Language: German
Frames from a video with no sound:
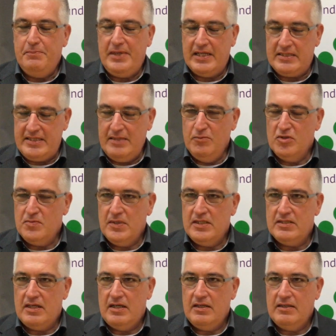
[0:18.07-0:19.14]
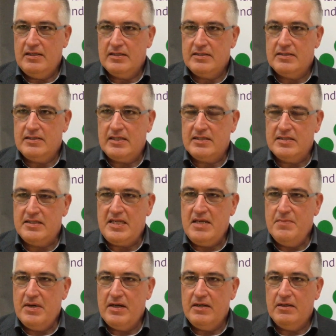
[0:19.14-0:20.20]
Per se muss man sagen, dass das
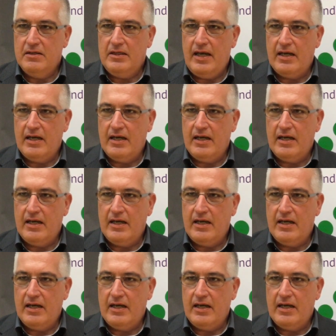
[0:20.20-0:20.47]
Thema